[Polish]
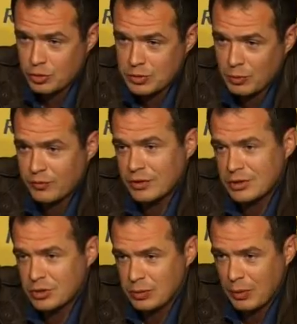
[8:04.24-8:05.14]
rozmowę, na
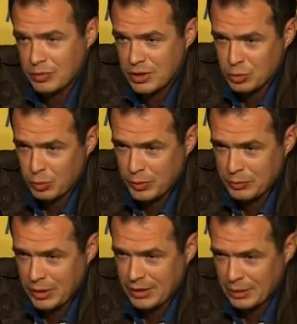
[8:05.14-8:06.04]
co nie mamy czasu, bo pan
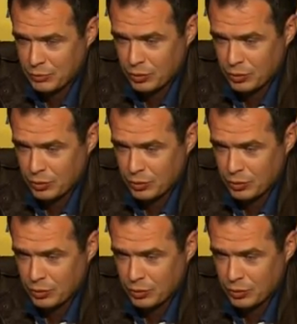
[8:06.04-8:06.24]
macha na mnie